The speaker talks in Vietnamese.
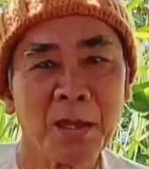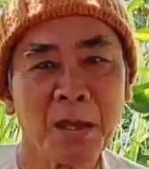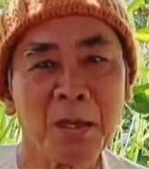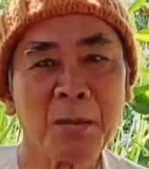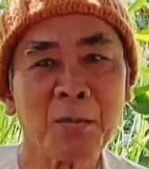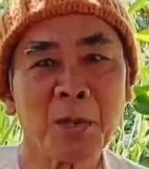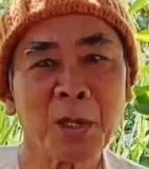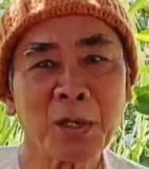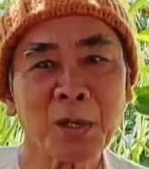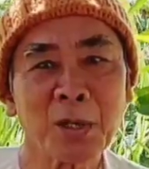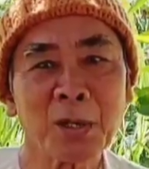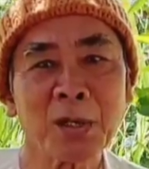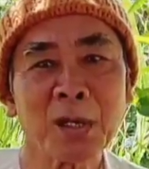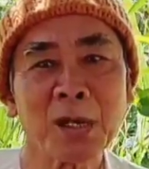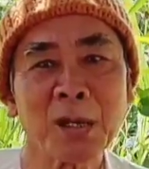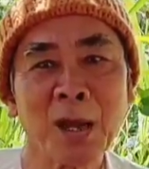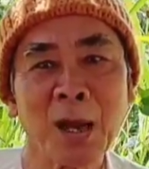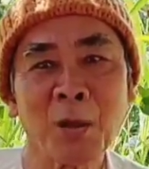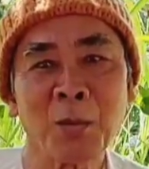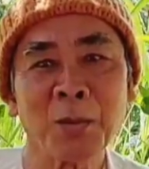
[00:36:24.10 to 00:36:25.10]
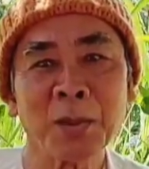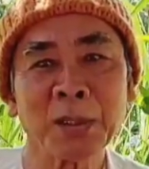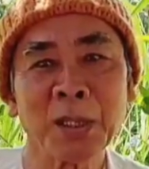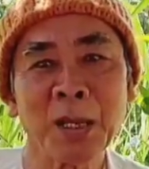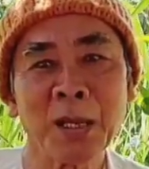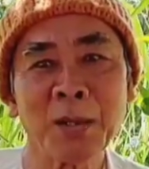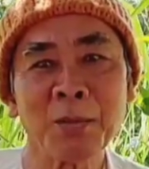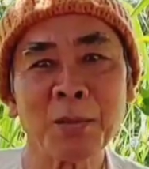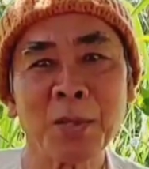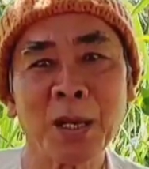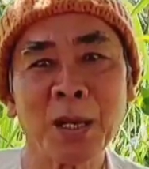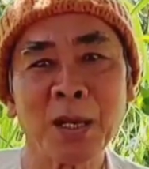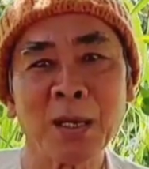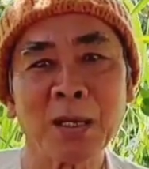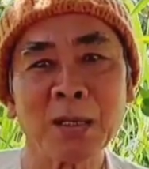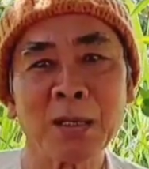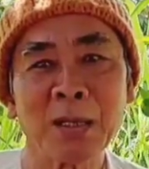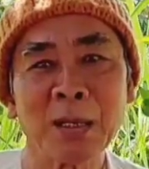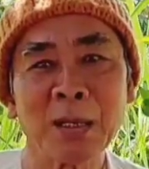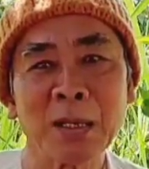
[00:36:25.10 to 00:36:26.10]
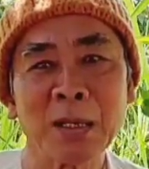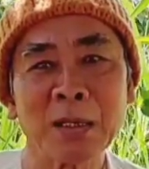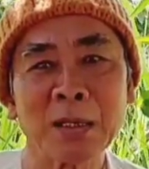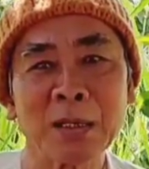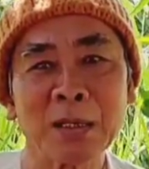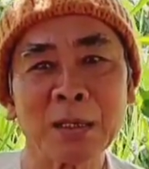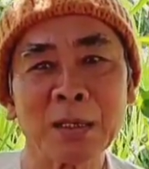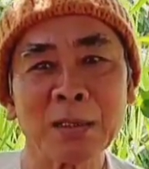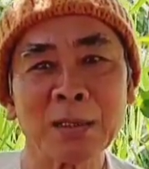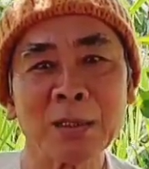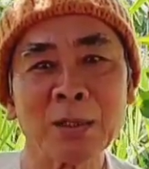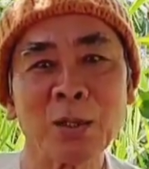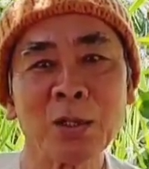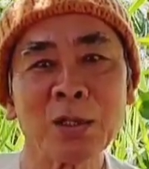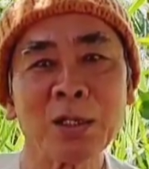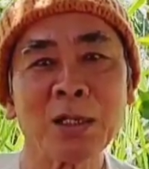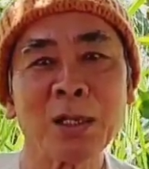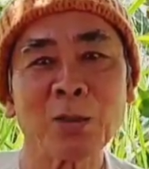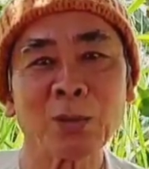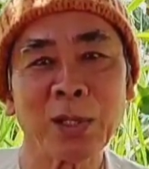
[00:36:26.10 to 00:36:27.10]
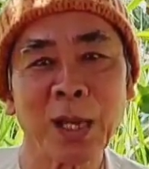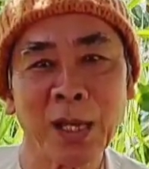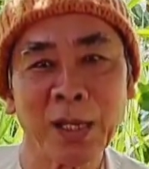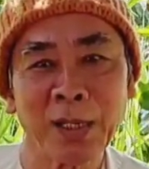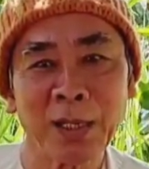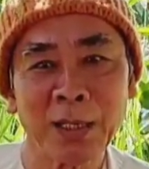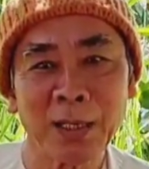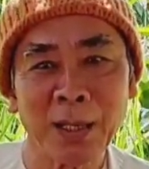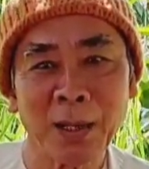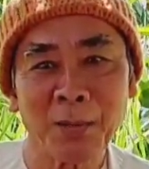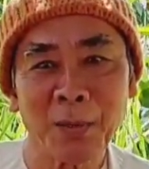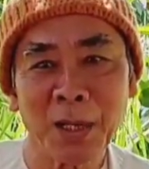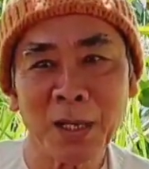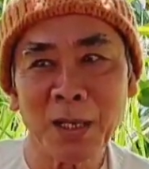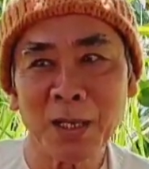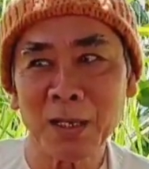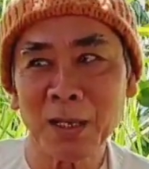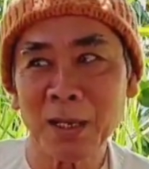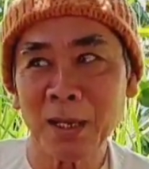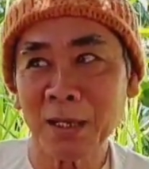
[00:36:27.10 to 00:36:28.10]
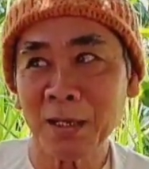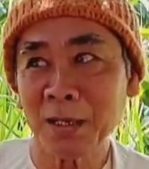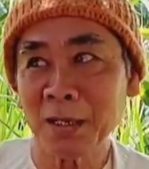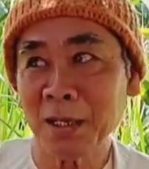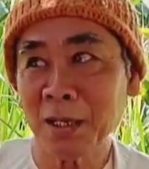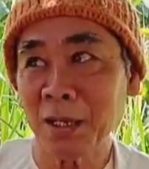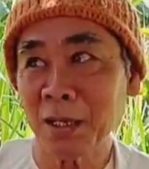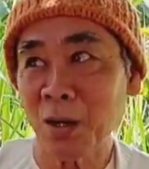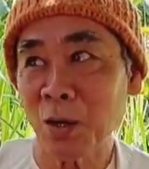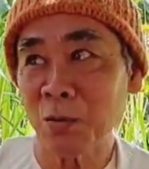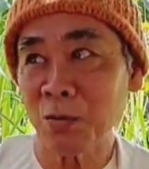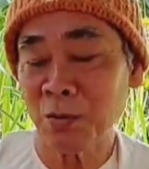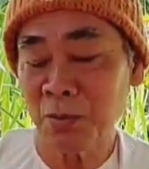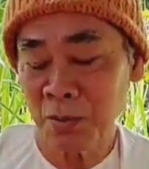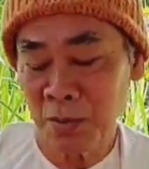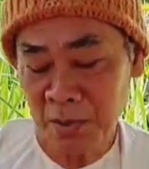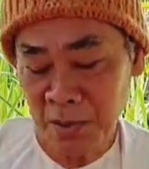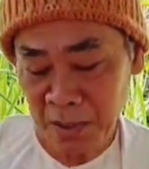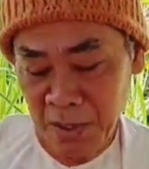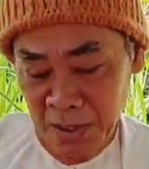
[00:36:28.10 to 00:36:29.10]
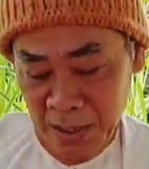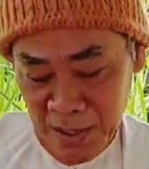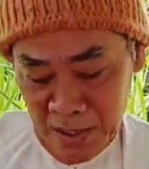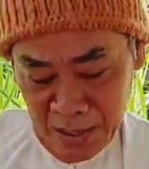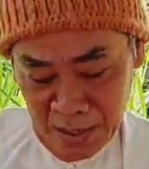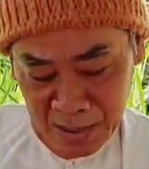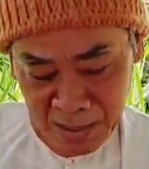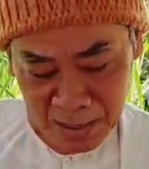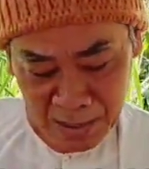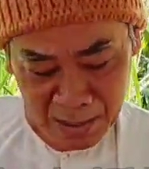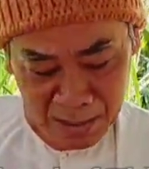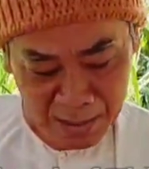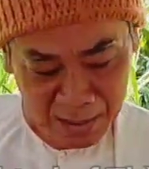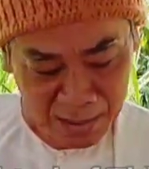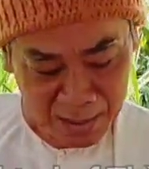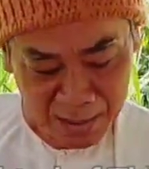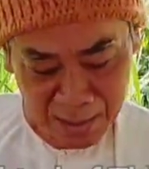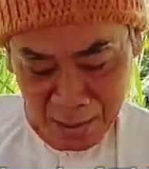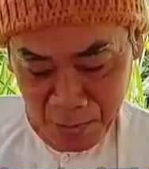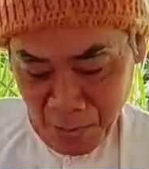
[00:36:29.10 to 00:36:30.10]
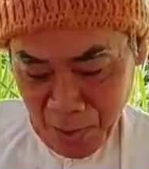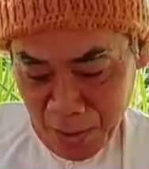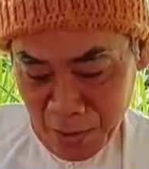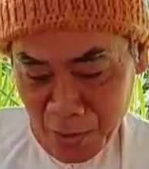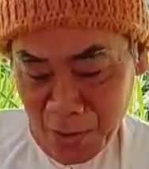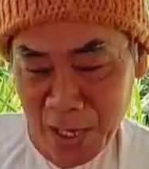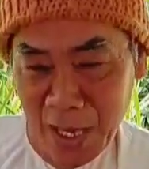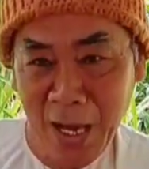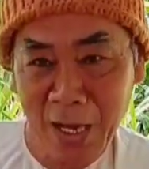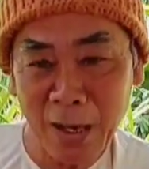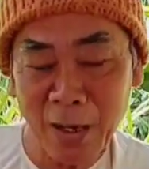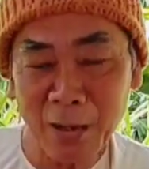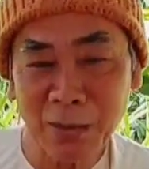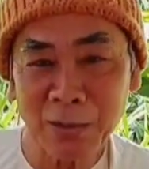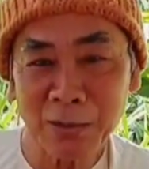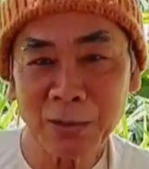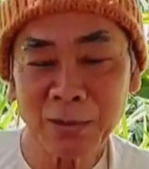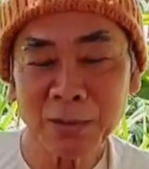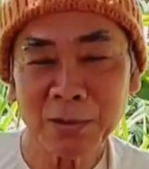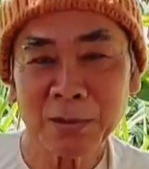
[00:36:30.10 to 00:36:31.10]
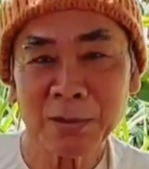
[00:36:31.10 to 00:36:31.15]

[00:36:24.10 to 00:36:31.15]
giữ mà cho chừng nào mà tới mà là nó đi đầu thai đó là mới là được yên ổn chứ phải nói dễ đâu